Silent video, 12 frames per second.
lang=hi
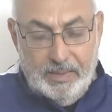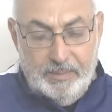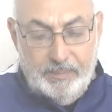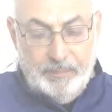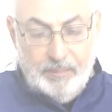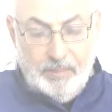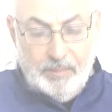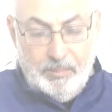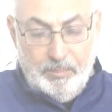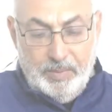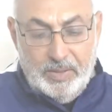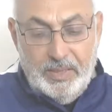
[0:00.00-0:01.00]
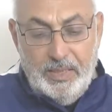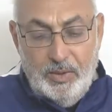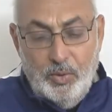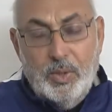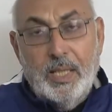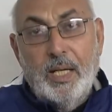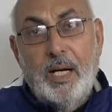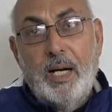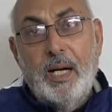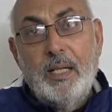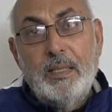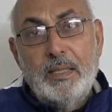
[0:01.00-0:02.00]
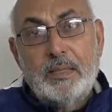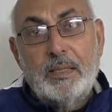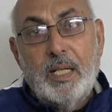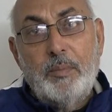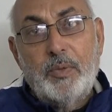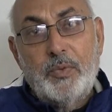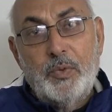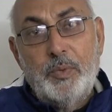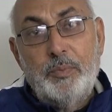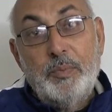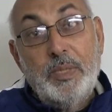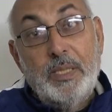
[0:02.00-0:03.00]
है मसीहियों के हाँ इसका मफहम